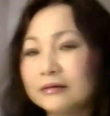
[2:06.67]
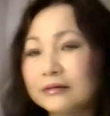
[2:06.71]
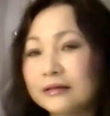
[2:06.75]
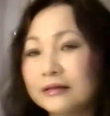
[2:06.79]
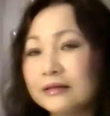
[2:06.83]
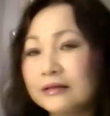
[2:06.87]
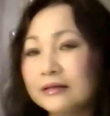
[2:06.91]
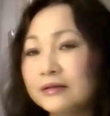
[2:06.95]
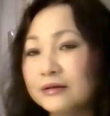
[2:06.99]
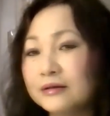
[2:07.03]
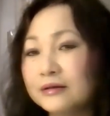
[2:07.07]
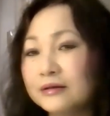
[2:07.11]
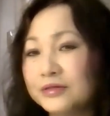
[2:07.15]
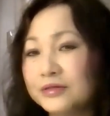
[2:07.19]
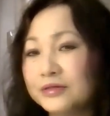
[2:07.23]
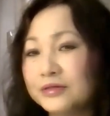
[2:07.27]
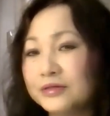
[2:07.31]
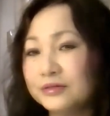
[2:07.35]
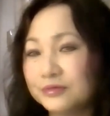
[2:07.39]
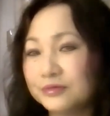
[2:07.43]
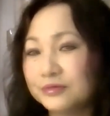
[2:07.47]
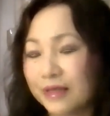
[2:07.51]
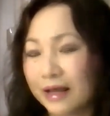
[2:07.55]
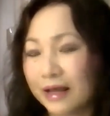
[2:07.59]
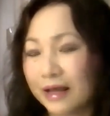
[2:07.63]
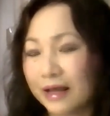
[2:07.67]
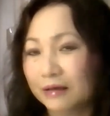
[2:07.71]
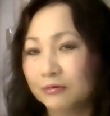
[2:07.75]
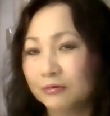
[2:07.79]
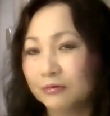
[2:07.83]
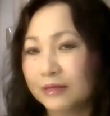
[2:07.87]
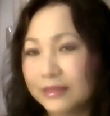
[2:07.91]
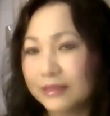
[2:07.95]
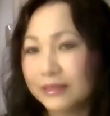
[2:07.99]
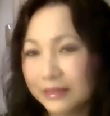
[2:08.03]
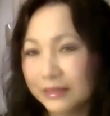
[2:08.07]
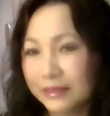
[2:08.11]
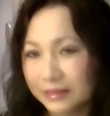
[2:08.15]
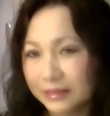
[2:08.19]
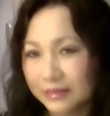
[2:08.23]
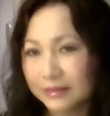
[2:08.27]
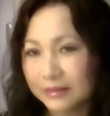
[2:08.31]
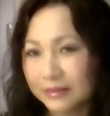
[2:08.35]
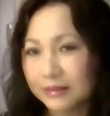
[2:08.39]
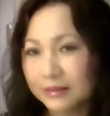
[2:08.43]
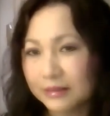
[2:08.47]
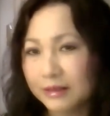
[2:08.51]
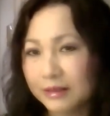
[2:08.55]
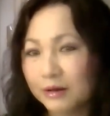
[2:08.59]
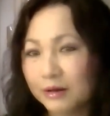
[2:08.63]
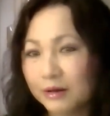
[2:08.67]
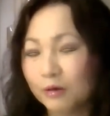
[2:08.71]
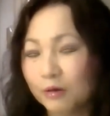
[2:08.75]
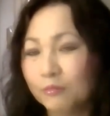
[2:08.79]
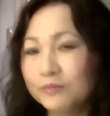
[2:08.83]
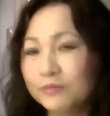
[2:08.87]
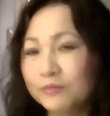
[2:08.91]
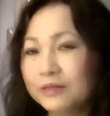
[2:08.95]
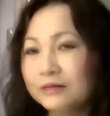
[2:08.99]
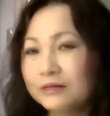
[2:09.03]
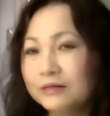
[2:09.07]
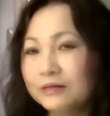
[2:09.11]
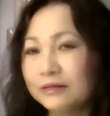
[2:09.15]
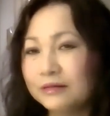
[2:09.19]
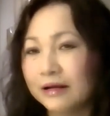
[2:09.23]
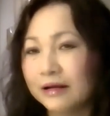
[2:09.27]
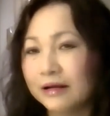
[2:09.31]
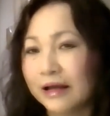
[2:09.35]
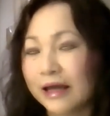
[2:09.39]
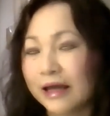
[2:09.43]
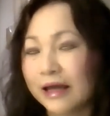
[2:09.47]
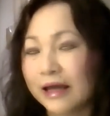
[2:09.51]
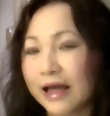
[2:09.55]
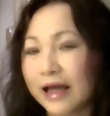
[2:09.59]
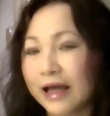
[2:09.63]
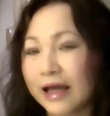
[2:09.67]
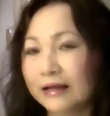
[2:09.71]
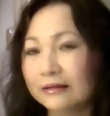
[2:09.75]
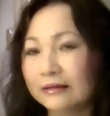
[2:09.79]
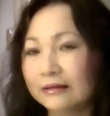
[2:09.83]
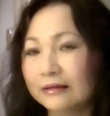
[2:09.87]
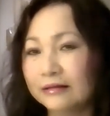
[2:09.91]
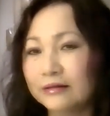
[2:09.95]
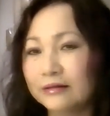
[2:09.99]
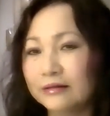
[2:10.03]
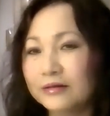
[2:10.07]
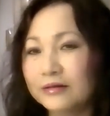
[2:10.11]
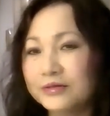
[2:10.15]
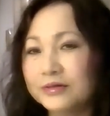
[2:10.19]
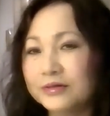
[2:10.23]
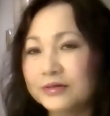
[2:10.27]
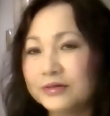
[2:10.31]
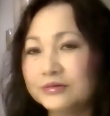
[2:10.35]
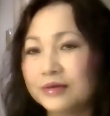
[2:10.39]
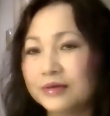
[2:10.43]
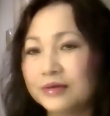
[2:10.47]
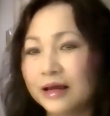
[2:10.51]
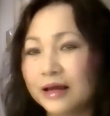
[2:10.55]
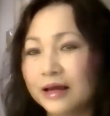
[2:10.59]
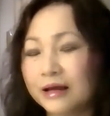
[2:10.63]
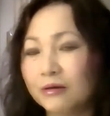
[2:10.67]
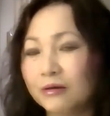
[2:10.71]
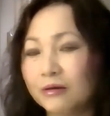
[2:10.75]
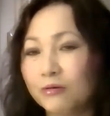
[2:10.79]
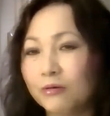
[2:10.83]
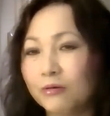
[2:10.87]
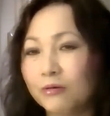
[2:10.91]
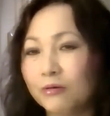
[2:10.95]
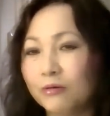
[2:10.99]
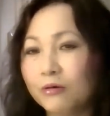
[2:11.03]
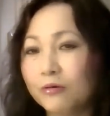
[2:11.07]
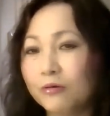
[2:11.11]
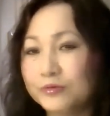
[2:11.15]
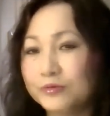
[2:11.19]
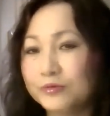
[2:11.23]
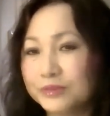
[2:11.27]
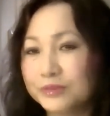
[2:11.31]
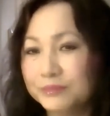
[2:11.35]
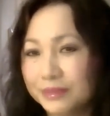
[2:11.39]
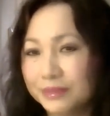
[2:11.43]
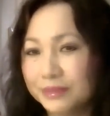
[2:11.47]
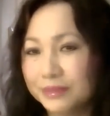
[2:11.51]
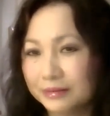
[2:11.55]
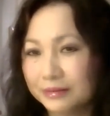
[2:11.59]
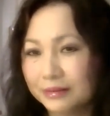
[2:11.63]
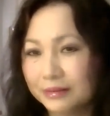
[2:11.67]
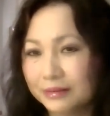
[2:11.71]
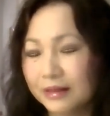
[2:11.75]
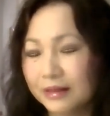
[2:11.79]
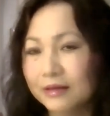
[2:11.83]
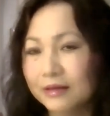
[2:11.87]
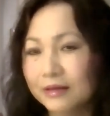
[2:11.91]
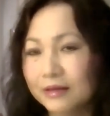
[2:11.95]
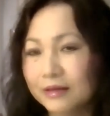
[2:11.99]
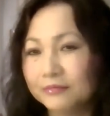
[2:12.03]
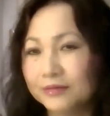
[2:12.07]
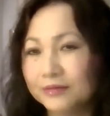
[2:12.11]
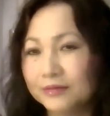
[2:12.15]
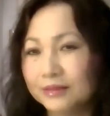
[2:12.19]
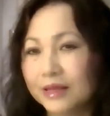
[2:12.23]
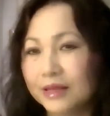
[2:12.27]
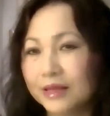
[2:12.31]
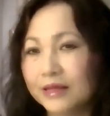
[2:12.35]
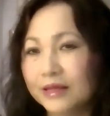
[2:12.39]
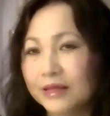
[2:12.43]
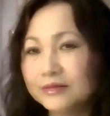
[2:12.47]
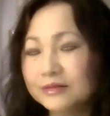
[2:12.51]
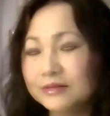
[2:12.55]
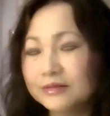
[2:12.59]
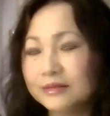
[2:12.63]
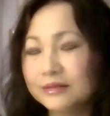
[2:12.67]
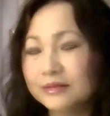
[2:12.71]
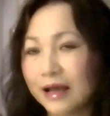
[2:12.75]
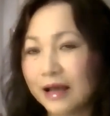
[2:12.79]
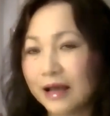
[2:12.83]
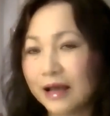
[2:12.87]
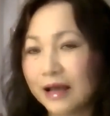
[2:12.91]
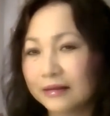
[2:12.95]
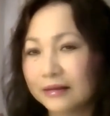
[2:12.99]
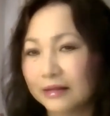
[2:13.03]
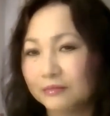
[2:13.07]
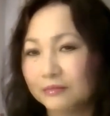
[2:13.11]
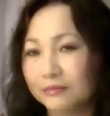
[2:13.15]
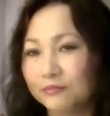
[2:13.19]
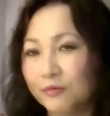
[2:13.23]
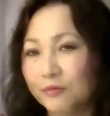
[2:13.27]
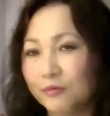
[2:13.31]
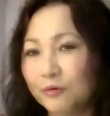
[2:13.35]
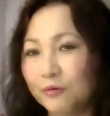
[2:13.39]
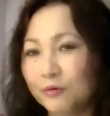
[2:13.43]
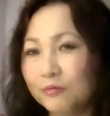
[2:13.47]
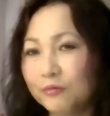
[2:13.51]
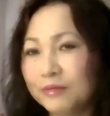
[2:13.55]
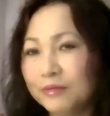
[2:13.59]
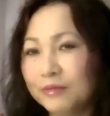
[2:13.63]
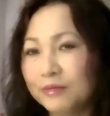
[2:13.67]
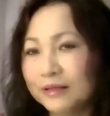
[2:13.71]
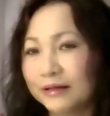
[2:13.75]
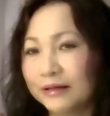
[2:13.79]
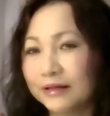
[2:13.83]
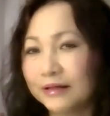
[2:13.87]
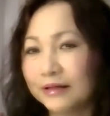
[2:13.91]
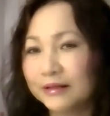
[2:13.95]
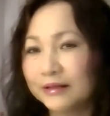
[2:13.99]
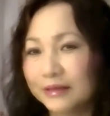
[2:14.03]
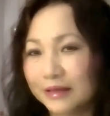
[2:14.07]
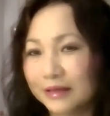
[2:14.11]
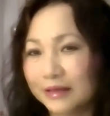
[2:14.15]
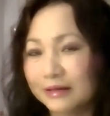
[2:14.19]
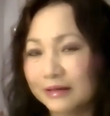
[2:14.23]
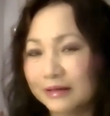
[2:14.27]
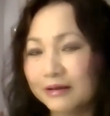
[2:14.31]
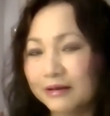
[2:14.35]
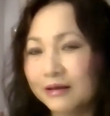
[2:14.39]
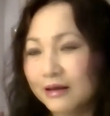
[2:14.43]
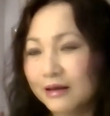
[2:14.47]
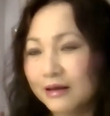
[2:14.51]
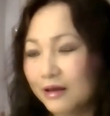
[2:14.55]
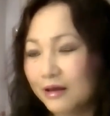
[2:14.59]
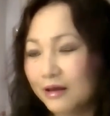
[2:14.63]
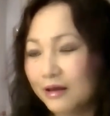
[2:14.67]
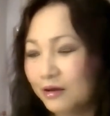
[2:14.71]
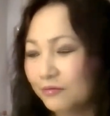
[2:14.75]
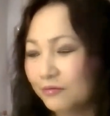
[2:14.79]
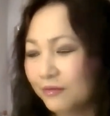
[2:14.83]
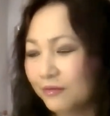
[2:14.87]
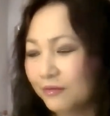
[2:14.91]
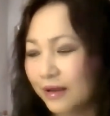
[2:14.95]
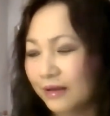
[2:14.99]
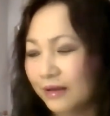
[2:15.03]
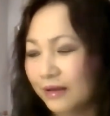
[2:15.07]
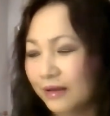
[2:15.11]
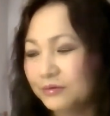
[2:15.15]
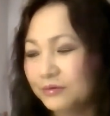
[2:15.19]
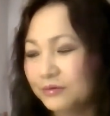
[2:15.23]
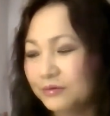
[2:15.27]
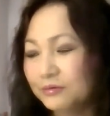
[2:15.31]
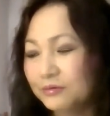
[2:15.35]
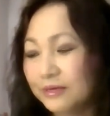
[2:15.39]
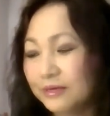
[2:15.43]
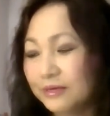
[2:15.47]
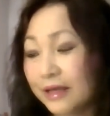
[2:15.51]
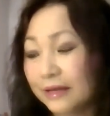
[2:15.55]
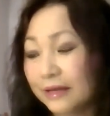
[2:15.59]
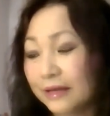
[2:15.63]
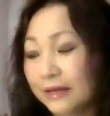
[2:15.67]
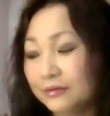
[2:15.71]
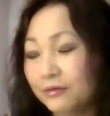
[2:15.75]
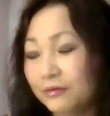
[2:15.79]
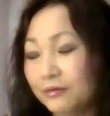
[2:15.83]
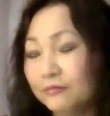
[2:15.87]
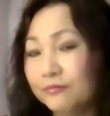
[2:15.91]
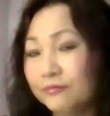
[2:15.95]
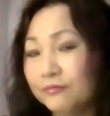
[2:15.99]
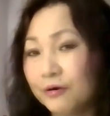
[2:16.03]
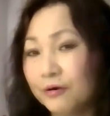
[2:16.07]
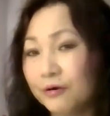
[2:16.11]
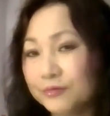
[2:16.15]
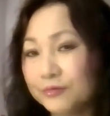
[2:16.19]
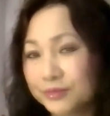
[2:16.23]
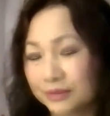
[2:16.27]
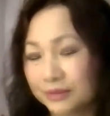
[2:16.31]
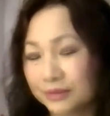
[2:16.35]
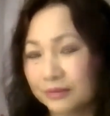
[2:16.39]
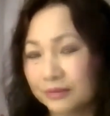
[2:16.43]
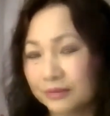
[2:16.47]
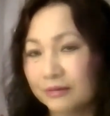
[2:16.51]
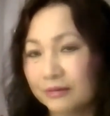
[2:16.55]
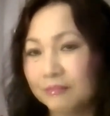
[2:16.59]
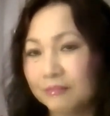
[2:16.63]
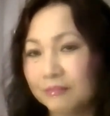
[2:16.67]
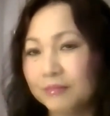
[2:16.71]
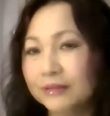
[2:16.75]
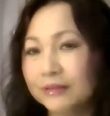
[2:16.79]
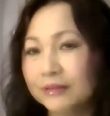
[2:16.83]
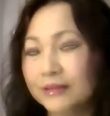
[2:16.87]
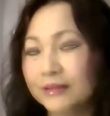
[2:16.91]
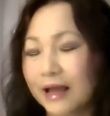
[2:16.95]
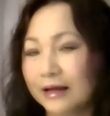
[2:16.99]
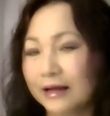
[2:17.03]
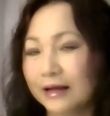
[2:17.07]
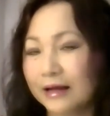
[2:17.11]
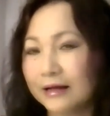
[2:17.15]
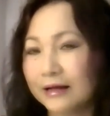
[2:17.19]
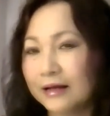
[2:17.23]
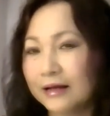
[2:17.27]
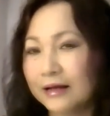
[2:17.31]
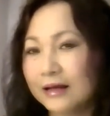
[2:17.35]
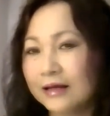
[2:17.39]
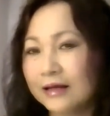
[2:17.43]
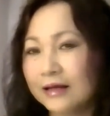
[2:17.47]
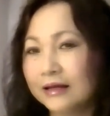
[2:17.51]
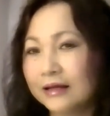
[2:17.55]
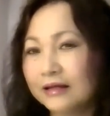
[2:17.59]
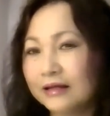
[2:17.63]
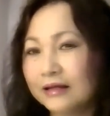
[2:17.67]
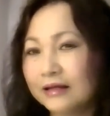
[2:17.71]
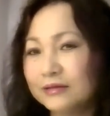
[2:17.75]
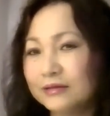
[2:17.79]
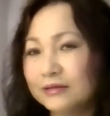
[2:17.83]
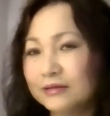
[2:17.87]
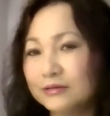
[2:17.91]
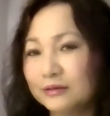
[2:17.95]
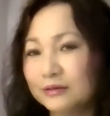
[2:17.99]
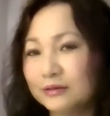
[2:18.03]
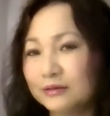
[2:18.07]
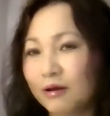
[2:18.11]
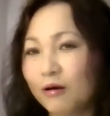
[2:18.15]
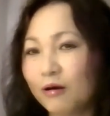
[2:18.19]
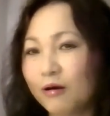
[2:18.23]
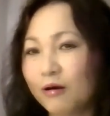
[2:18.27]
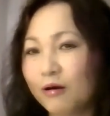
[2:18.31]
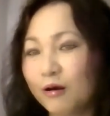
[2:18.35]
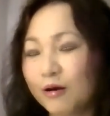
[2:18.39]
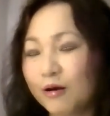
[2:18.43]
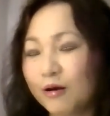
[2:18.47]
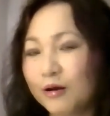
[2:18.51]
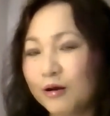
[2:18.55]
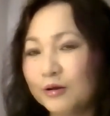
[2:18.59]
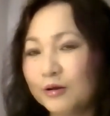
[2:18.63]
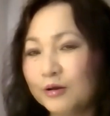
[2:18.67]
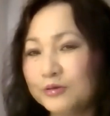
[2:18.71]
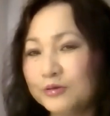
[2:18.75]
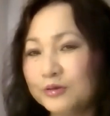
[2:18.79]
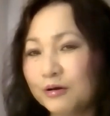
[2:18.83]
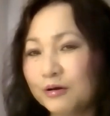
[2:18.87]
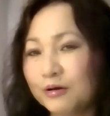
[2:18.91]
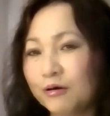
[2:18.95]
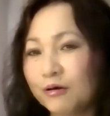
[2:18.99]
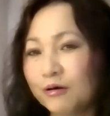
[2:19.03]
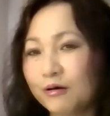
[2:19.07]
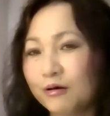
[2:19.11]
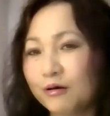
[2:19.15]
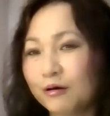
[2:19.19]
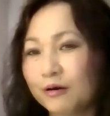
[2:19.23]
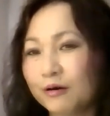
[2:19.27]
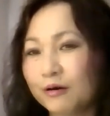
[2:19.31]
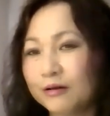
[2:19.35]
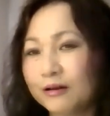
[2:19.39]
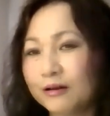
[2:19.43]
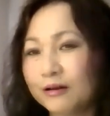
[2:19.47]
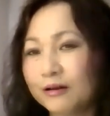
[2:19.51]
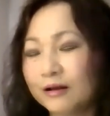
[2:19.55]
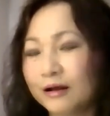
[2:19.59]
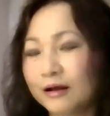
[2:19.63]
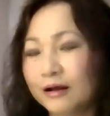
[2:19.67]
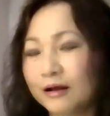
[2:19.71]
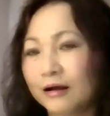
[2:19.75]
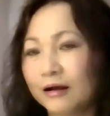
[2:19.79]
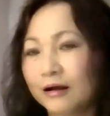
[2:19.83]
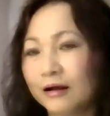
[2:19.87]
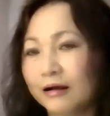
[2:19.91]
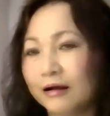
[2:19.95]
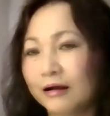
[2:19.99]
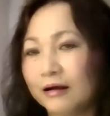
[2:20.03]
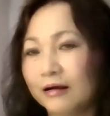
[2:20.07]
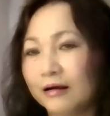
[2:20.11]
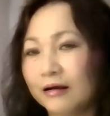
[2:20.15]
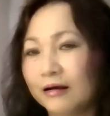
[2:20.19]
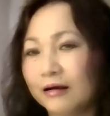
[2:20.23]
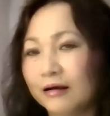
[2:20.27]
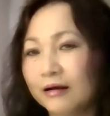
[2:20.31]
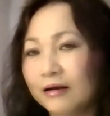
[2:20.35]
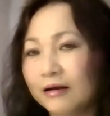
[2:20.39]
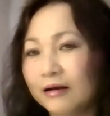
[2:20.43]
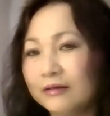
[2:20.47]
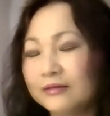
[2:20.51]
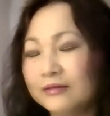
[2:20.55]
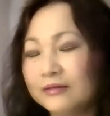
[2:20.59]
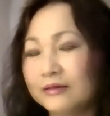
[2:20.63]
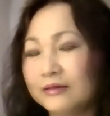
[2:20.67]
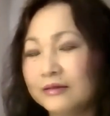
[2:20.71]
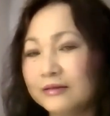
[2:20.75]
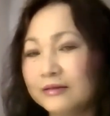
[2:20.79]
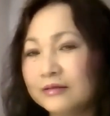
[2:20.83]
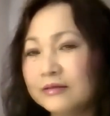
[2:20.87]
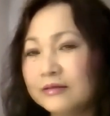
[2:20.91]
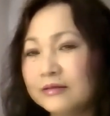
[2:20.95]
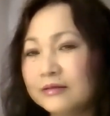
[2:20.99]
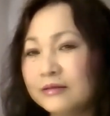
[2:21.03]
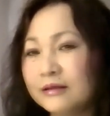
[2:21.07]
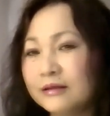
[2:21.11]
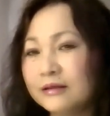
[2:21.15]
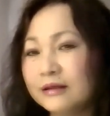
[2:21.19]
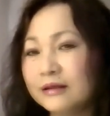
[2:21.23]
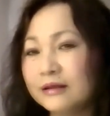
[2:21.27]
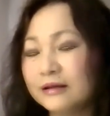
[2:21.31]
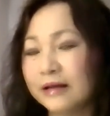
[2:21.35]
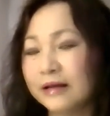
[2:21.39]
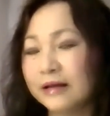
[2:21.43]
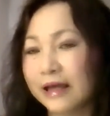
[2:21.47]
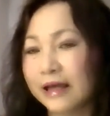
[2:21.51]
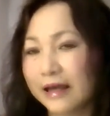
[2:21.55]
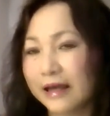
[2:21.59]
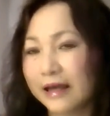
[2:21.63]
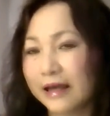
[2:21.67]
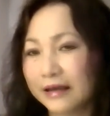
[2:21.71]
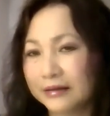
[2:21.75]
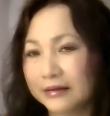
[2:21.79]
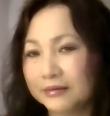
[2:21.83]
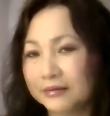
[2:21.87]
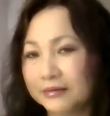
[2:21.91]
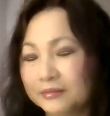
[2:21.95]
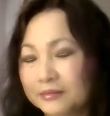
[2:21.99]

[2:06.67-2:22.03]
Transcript: cái nơi sinh ra của Lenin cũng như là Nghệ An là nơi sinh ra của Hồ Chí Minh vì thế cho nên hai thành phố mới là kết nghĩa và Ulianovsk mới tặng cái tượng đó cho uh, tỉnh Nghệ An